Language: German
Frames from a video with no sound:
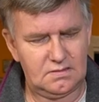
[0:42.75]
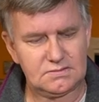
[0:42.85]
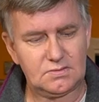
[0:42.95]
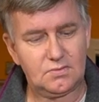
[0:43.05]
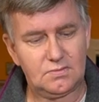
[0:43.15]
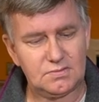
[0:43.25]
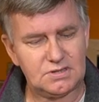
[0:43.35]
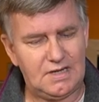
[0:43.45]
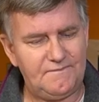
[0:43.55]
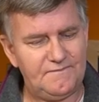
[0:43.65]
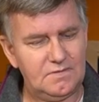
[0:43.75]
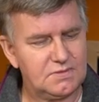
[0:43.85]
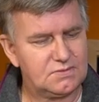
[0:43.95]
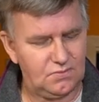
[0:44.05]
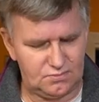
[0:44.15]
So einen komischen Apfel
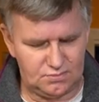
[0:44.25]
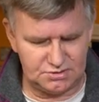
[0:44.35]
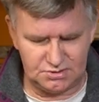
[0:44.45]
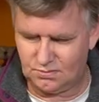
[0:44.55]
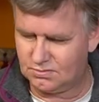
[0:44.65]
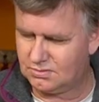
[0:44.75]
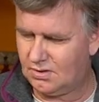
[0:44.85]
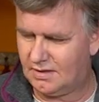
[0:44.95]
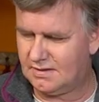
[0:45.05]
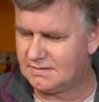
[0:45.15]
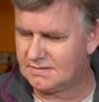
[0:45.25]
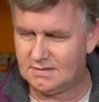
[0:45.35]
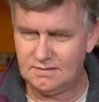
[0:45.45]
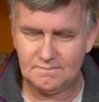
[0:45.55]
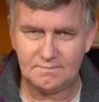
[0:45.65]
mit so komischen roten Körnern
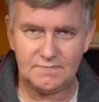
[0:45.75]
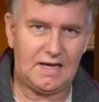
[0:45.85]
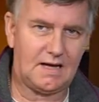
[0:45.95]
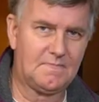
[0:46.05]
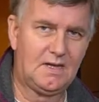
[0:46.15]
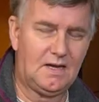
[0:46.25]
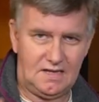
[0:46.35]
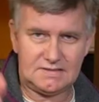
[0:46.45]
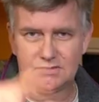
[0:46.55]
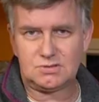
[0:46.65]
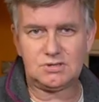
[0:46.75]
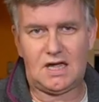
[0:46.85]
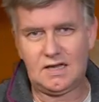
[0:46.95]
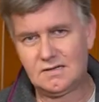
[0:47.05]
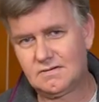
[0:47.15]
drin. Naja, lass uns
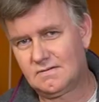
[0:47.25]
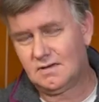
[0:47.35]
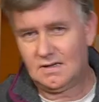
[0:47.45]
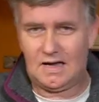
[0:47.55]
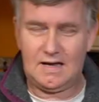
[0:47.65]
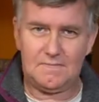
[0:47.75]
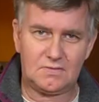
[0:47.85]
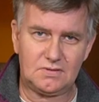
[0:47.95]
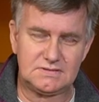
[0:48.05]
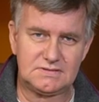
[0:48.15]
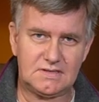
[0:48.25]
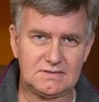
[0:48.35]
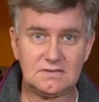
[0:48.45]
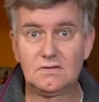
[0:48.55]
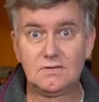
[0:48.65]
starten. Einmal kurz
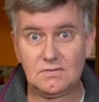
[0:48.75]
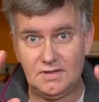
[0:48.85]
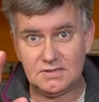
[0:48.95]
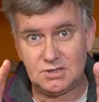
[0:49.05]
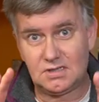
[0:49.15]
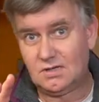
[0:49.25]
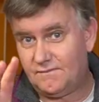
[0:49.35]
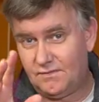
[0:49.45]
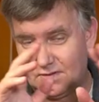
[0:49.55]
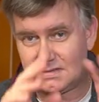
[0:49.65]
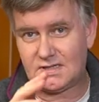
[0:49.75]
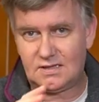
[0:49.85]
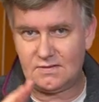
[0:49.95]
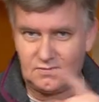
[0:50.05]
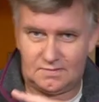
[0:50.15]
das neue Jingle für
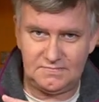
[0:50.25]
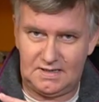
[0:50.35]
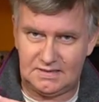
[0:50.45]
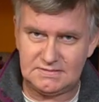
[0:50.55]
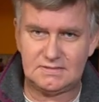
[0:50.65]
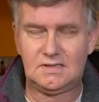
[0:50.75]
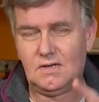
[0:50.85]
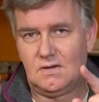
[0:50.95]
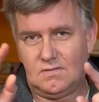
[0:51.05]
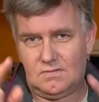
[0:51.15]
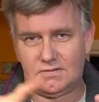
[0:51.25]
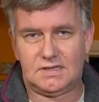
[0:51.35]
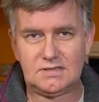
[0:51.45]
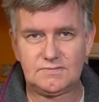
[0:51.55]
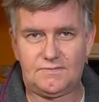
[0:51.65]
Getränke kommt jetzt. Und
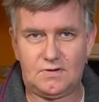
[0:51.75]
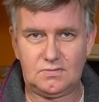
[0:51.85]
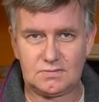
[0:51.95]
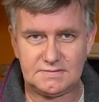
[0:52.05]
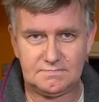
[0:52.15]
dann geht's sofort los.